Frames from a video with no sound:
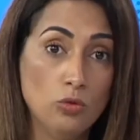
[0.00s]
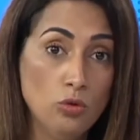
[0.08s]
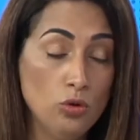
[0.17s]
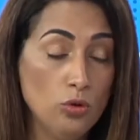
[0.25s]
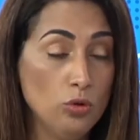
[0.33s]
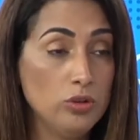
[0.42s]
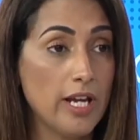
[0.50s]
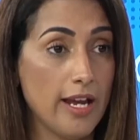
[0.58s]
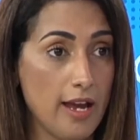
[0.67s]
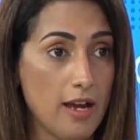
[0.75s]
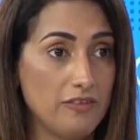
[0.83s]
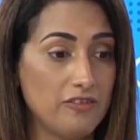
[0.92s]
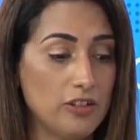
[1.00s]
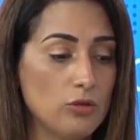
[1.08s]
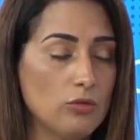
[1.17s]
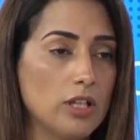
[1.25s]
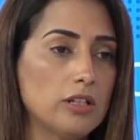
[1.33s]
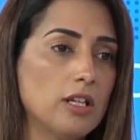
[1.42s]
o, o DF
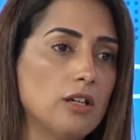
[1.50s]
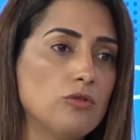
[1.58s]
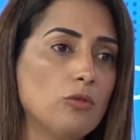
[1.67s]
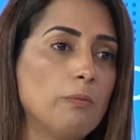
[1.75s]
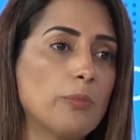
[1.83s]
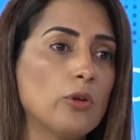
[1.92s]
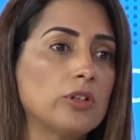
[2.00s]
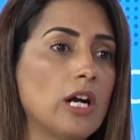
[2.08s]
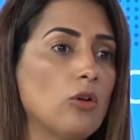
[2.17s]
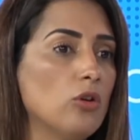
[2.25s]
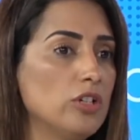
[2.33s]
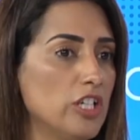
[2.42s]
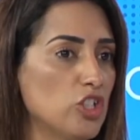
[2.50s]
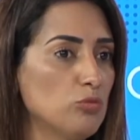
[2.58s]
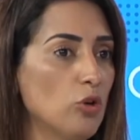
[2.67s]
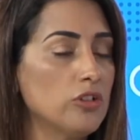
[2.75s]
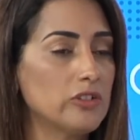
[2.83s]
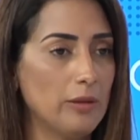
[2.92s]
nunca teve um
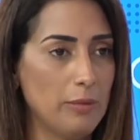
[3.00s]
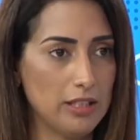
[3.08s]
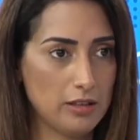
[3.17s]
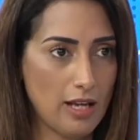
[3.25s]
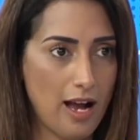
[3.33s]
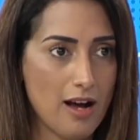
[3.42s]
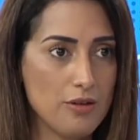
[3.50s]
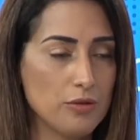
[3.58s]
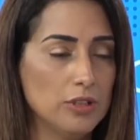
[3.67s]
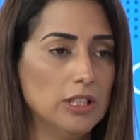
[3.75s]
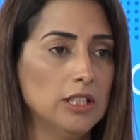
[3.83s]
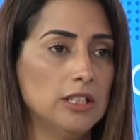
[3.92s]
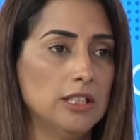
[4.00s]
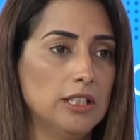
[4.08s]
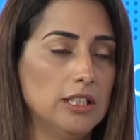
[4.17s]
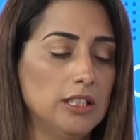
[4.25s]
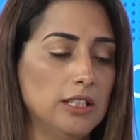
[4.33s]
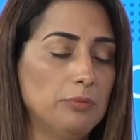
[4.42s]
protagonismo orçamentário,
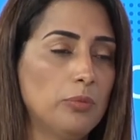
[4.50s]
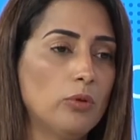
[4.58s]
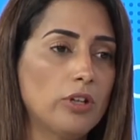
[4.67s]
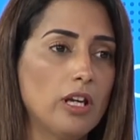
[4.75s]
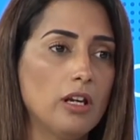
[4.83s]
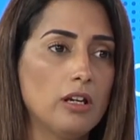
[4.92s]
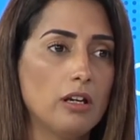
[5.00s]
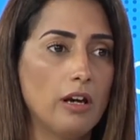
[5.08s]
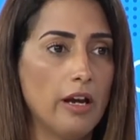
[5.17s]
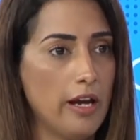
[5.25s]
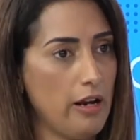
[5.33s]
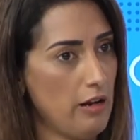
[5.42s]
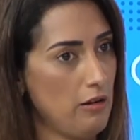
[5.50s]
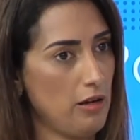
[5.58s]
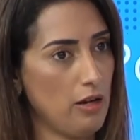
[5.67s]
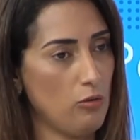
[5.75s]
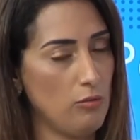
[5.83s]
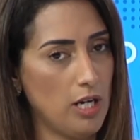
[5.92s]
é, porque é,
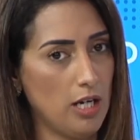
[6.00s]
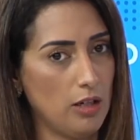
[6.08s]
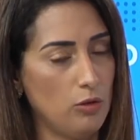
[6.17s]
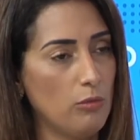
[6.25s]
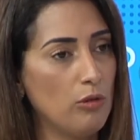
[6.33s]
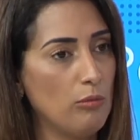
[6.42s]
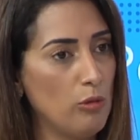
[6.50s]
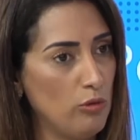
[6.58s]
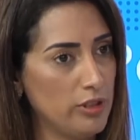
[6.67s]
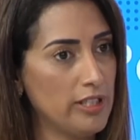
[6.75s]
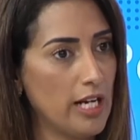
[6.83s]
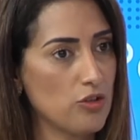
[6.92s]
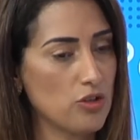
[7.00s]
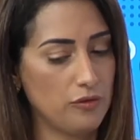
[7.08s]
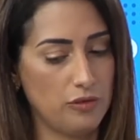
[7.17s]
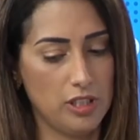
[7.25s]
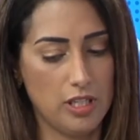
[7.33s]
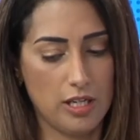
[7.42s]
é uma, uma, uma unidade da
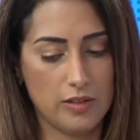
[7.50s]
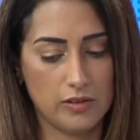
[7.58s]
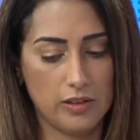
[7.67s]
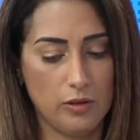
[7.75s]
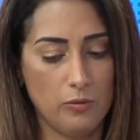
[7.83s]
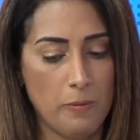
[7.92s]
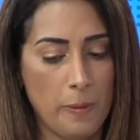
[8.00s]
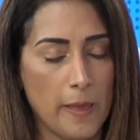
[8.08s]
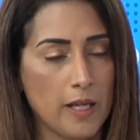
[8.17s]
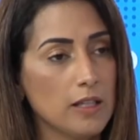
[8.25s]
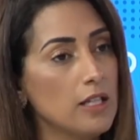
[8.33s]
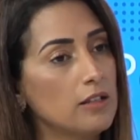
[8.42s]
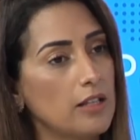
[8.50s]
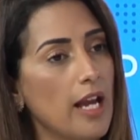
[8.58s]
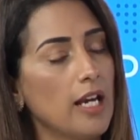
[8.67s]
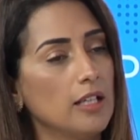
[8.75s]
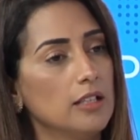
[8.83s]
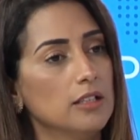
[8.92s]
federação que
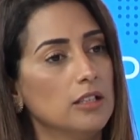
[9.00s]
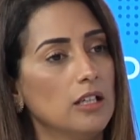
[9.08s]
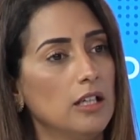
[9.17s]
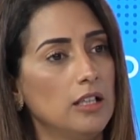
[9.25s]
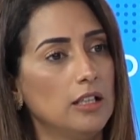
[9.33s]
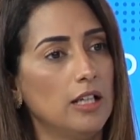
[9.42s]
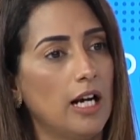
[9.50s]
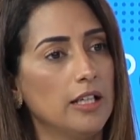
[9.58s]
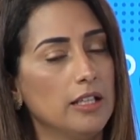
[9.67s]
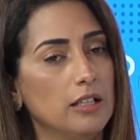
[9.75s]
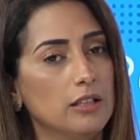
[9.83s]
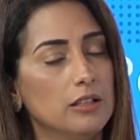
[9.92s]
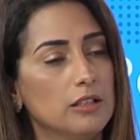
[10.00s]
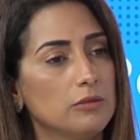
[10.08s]
tem é, aí